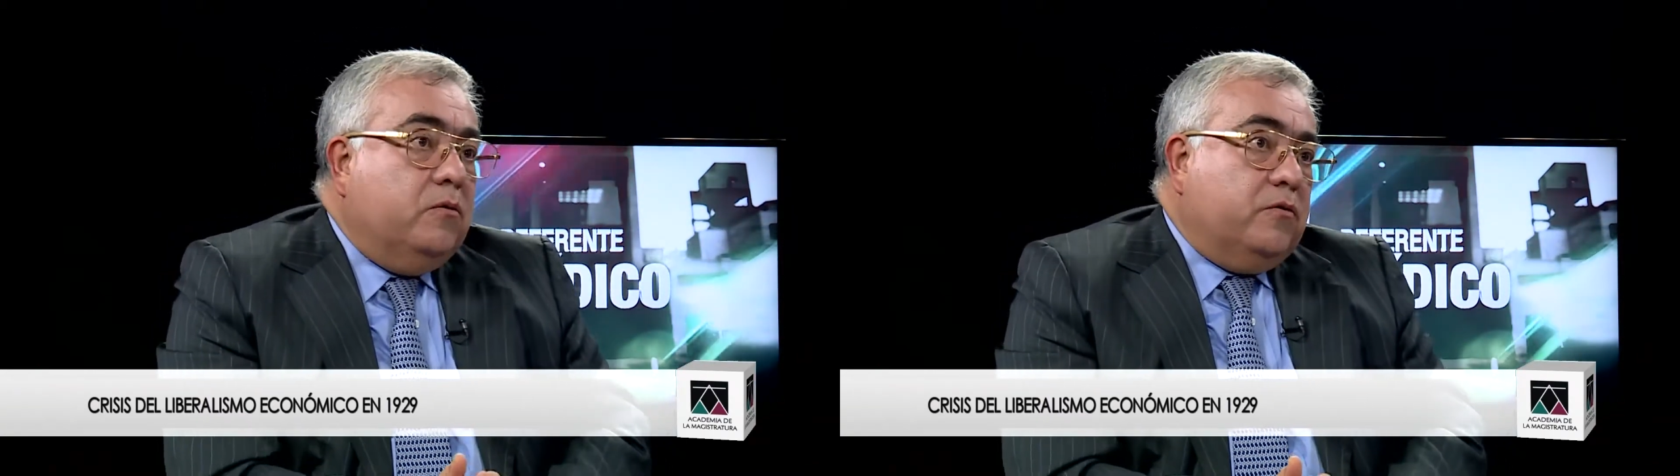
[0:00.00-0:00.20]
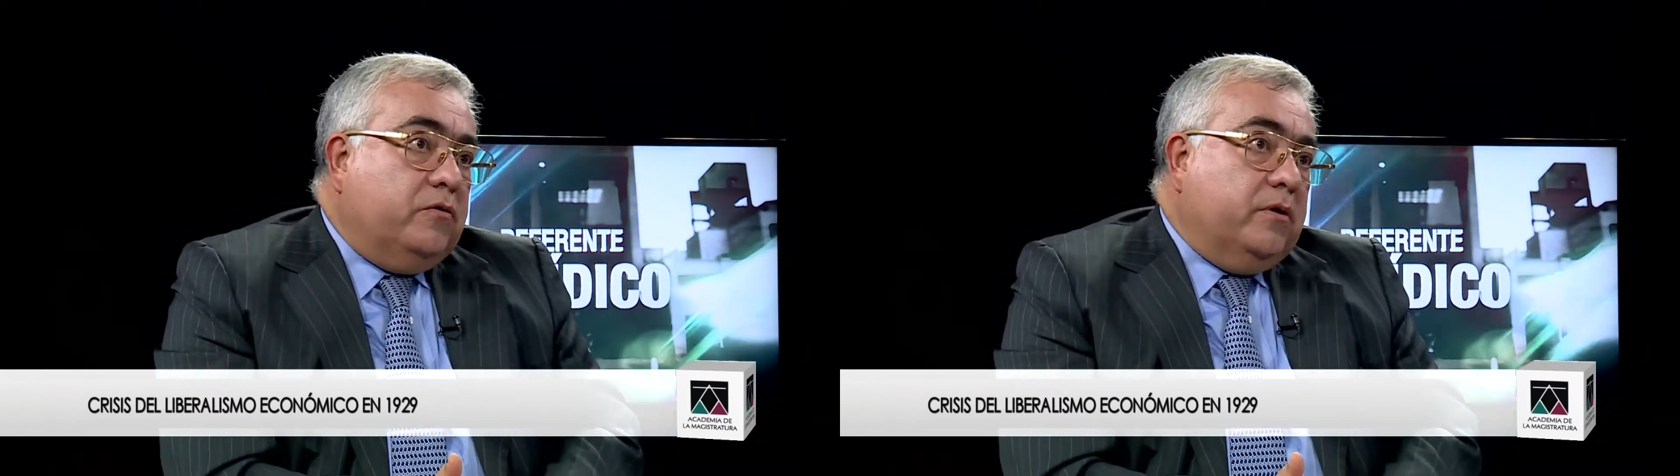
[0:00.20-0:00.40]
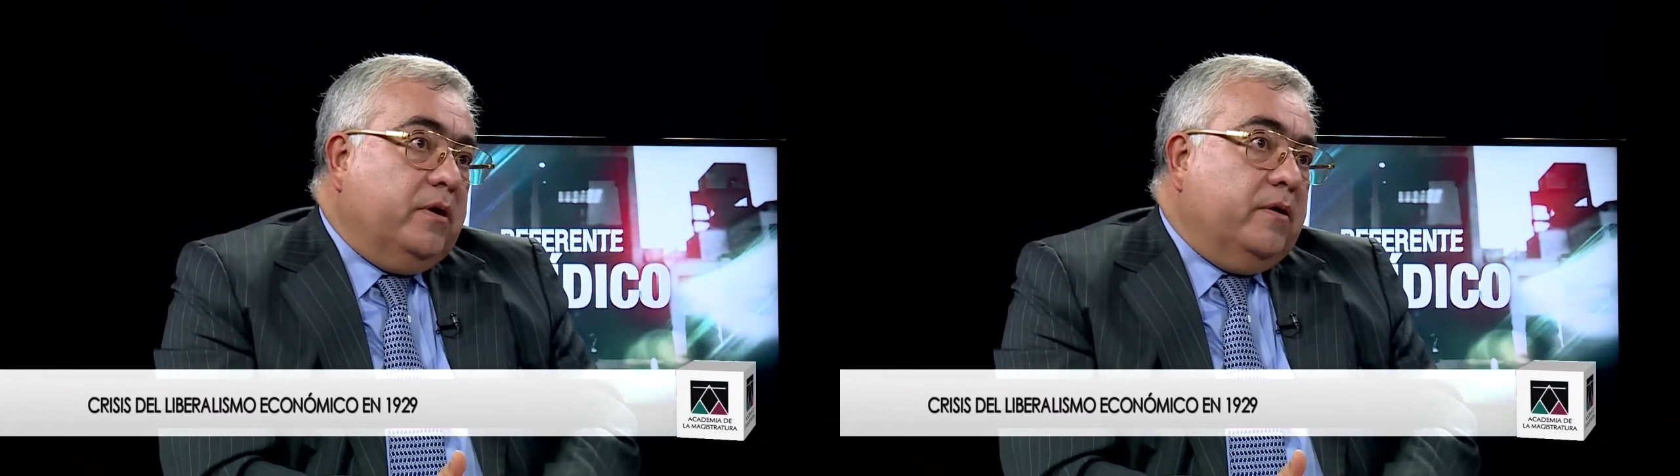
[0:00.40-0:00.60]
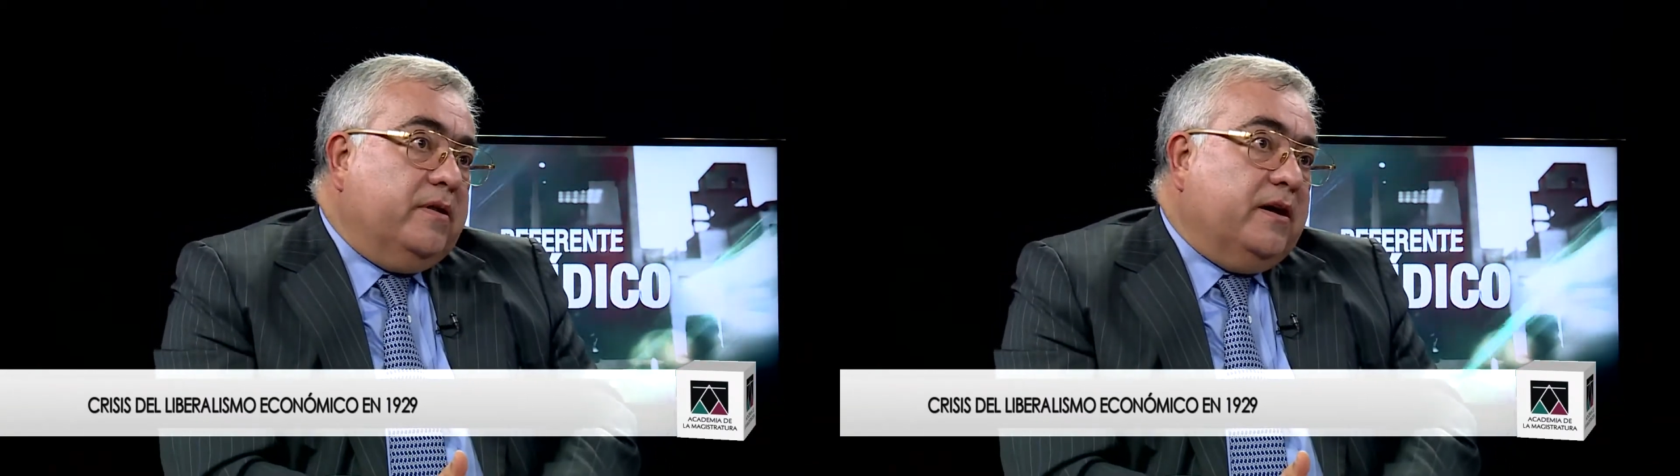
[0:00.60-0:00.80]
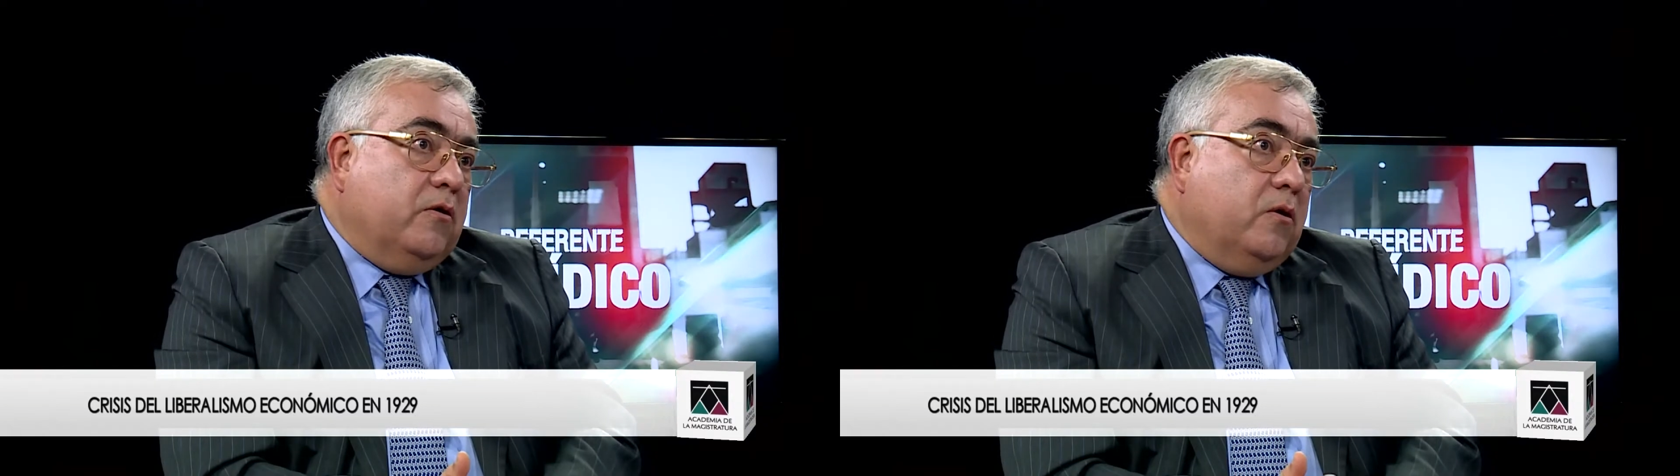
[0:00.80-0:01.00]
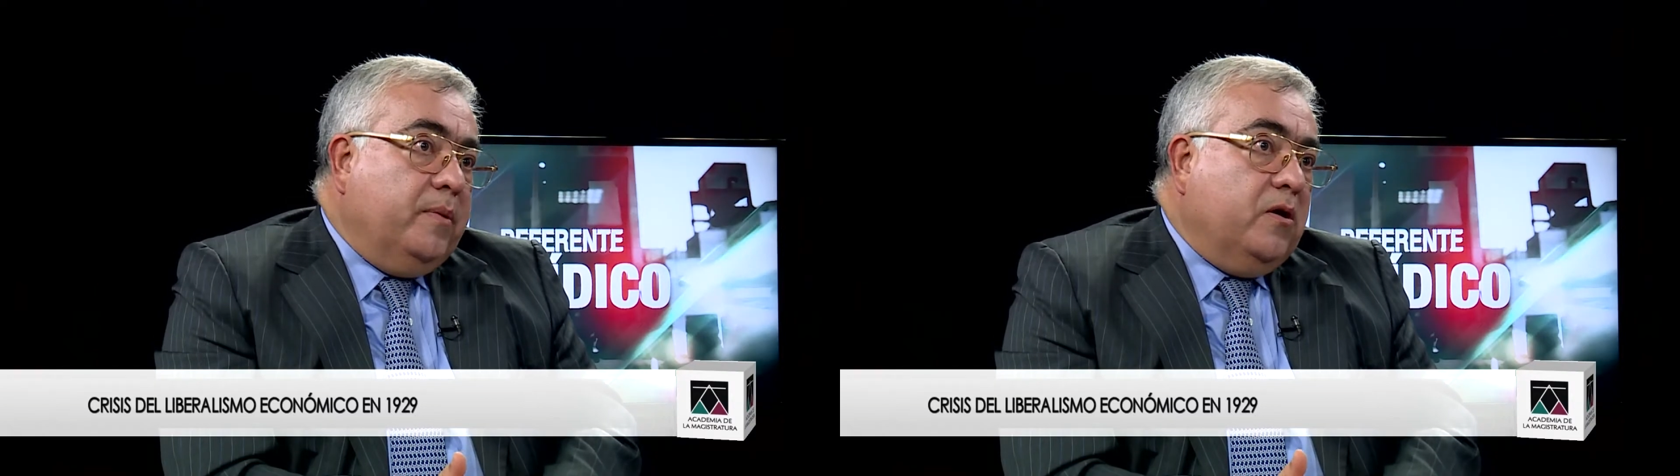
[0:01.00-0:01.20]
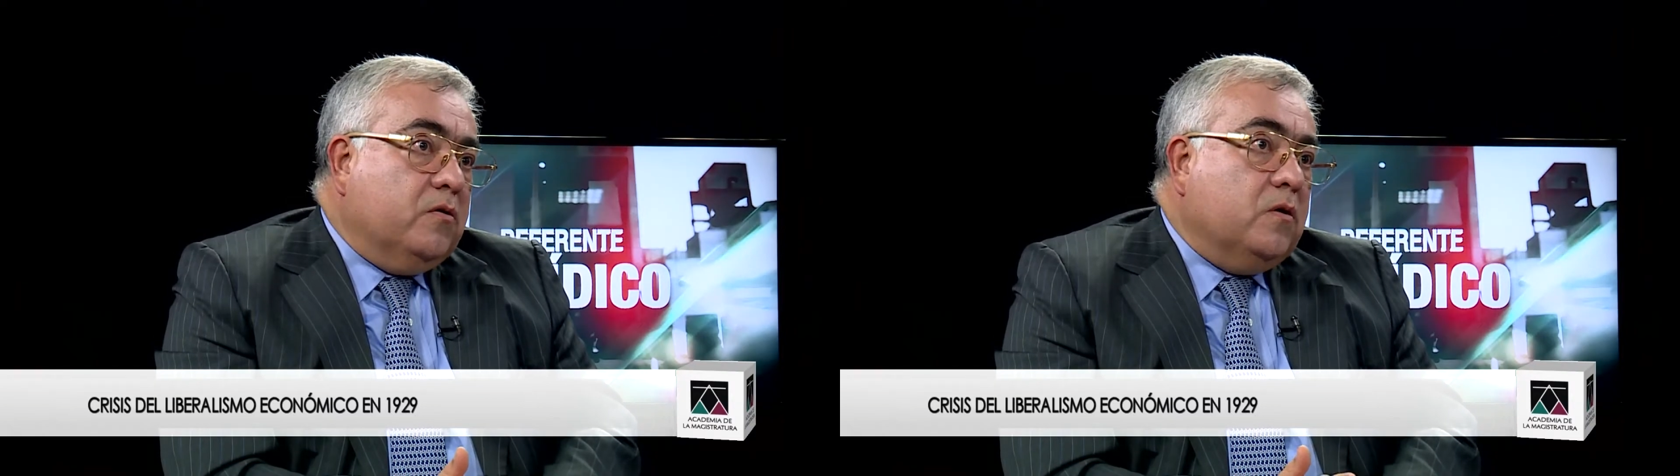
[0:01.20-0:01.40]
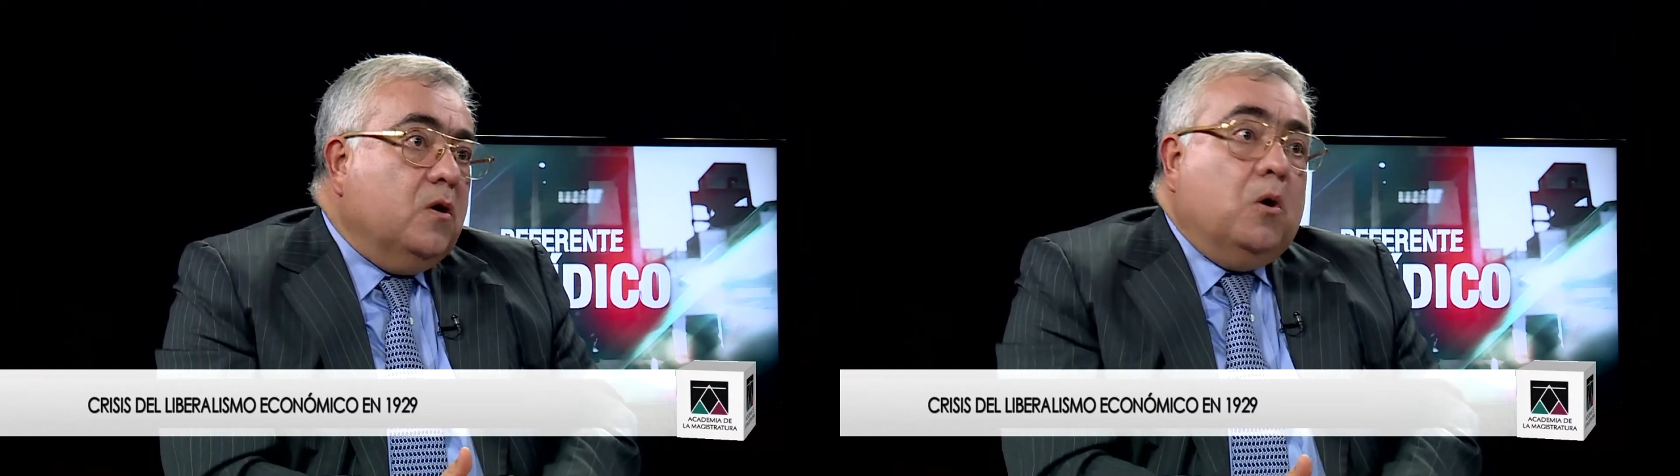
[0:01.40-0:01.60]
los historiadores económicos,